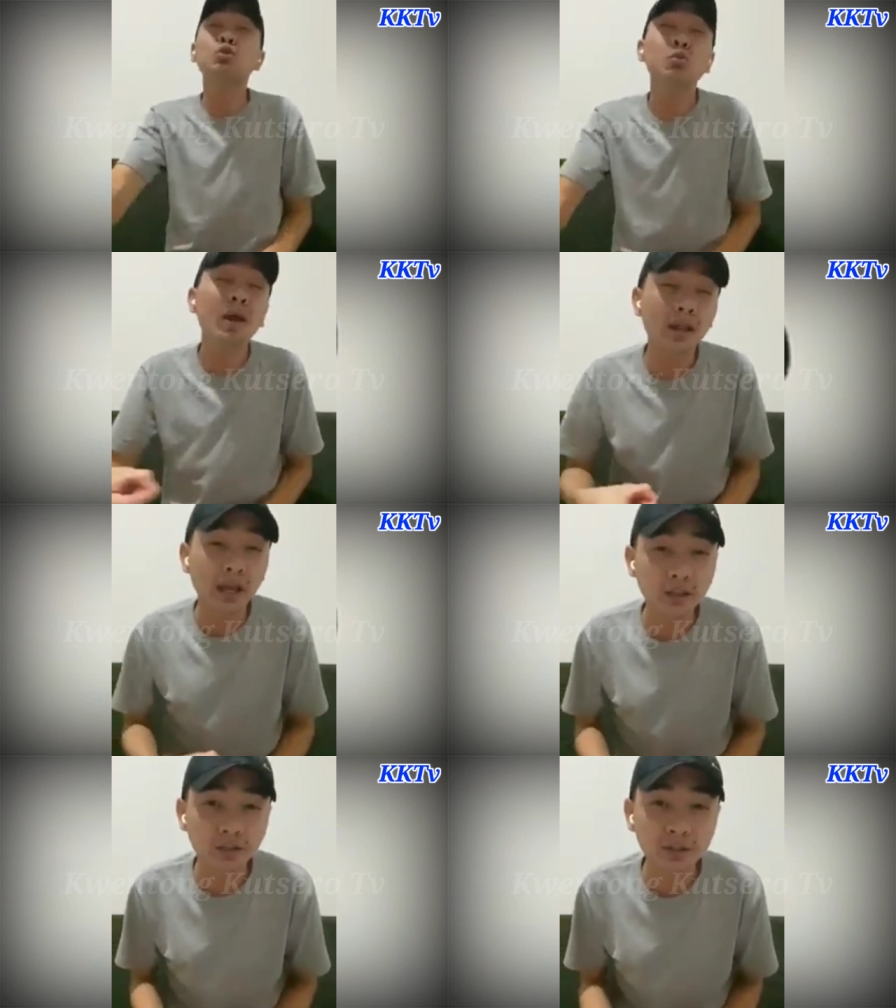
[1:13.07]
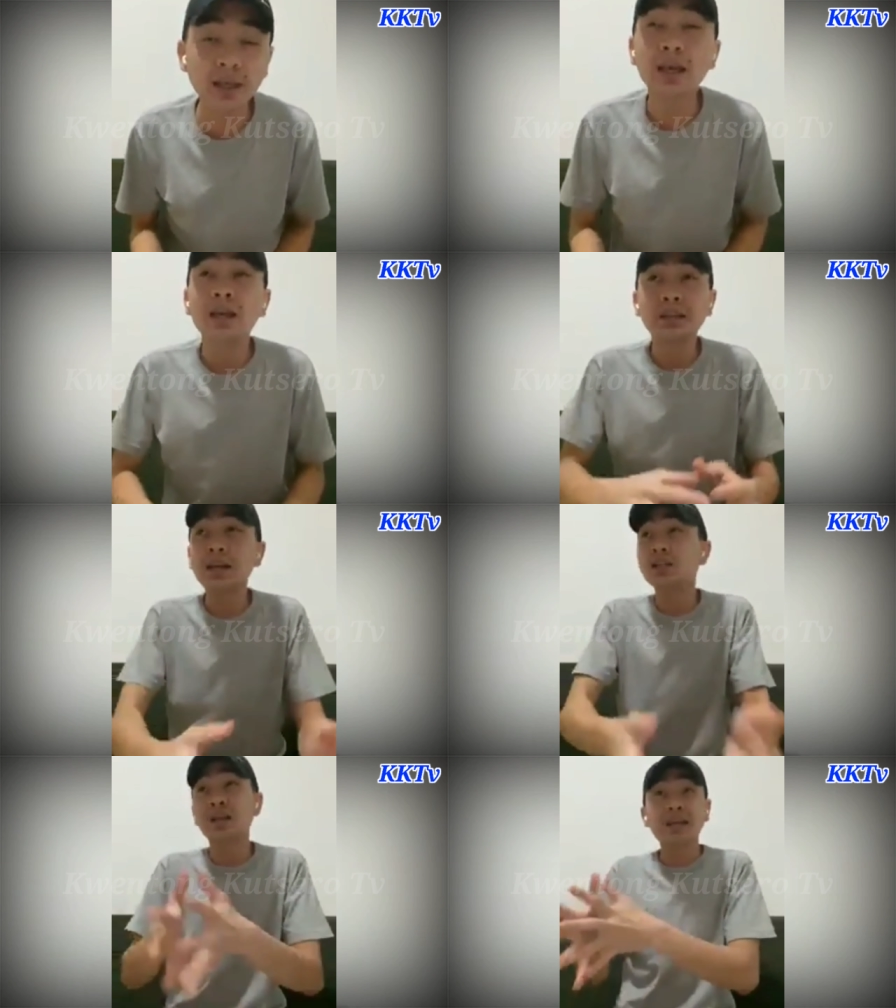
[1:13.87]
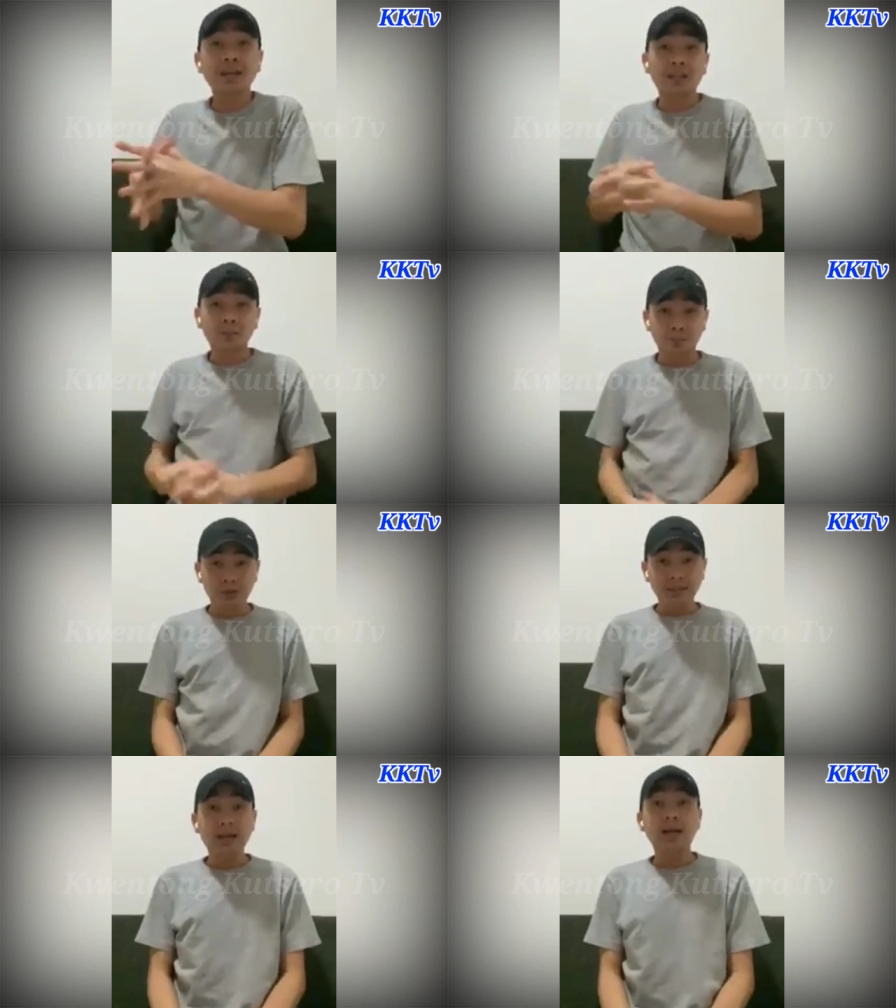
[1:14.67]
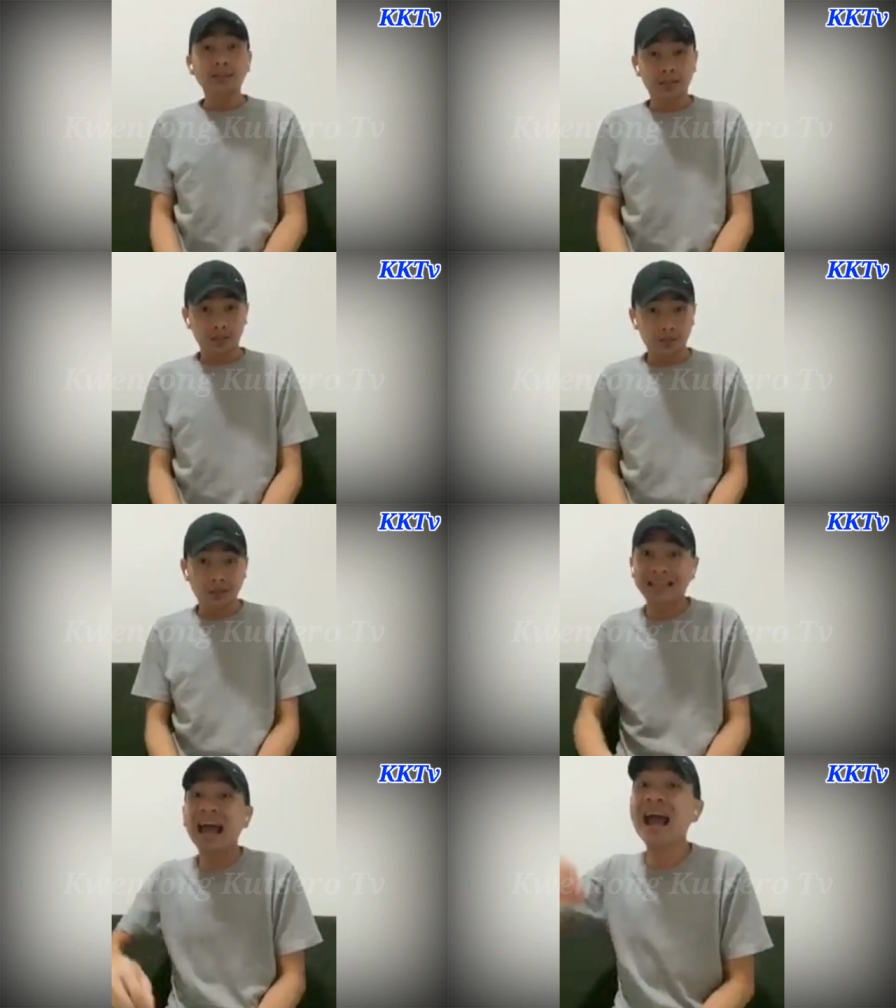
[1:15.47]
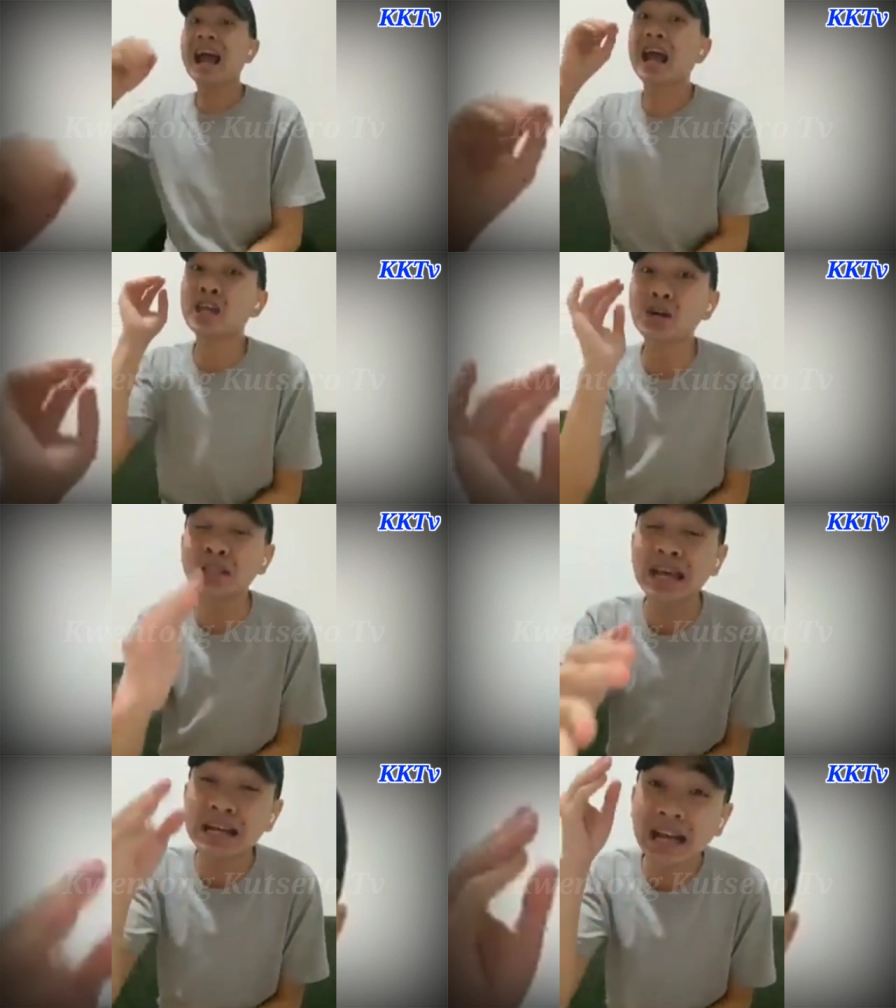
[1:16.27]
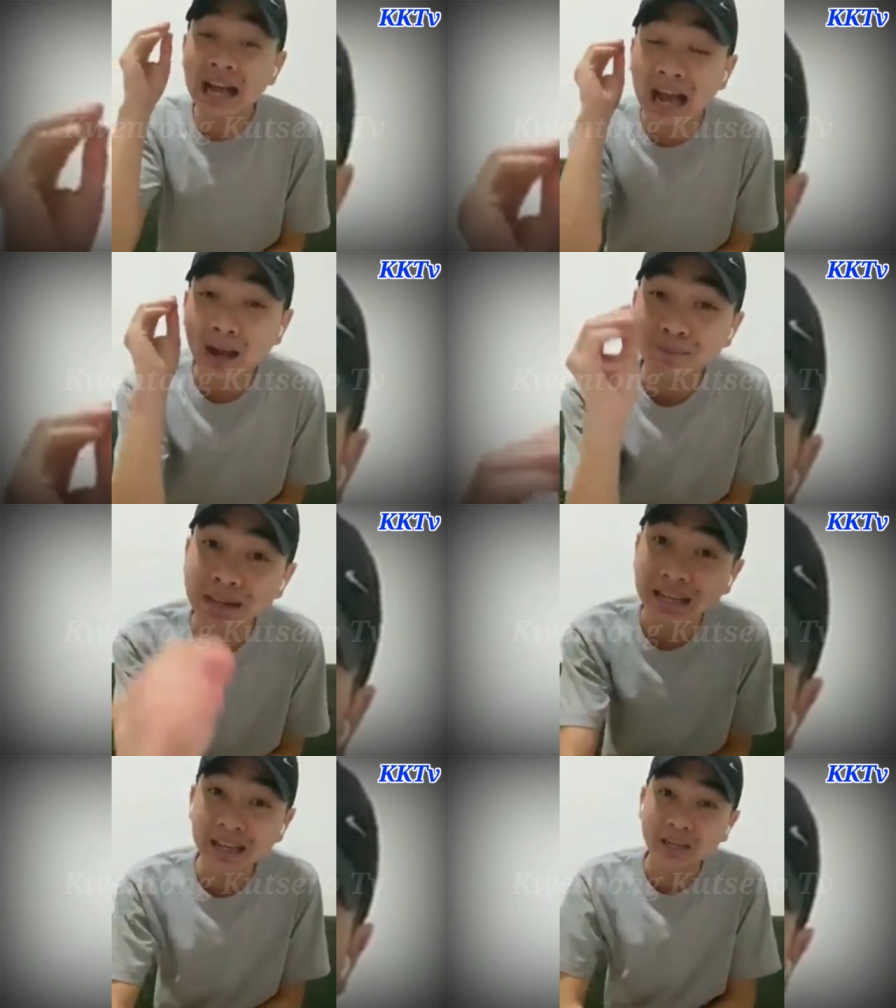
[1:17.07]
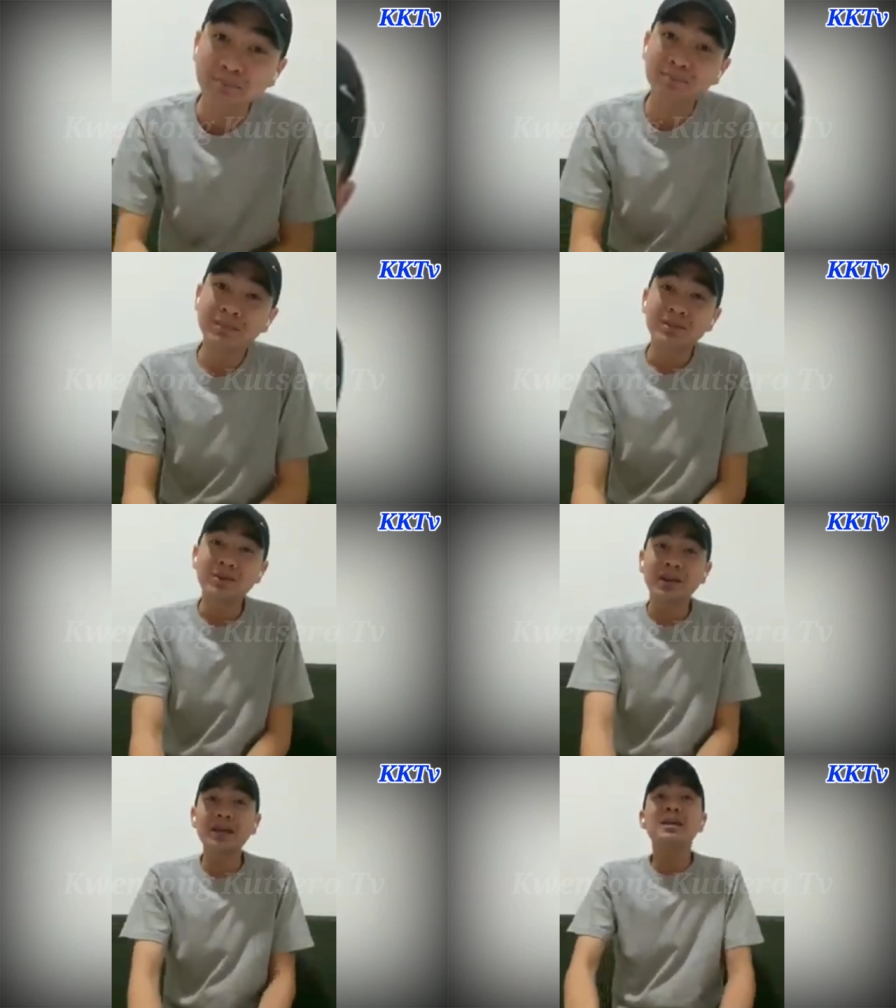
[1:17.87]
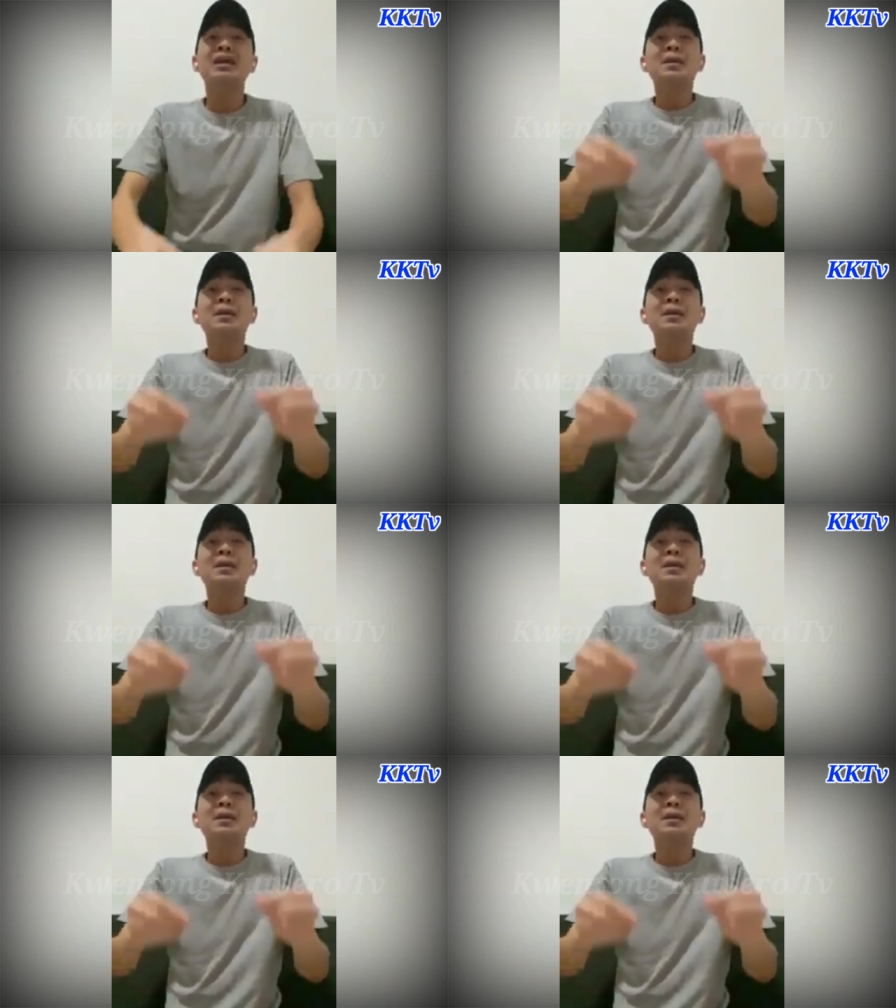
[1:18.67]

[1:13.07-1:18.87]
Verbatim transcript: elections dahil siya itatakpong isang senador. Diyan kayo nagkakamali. Okay?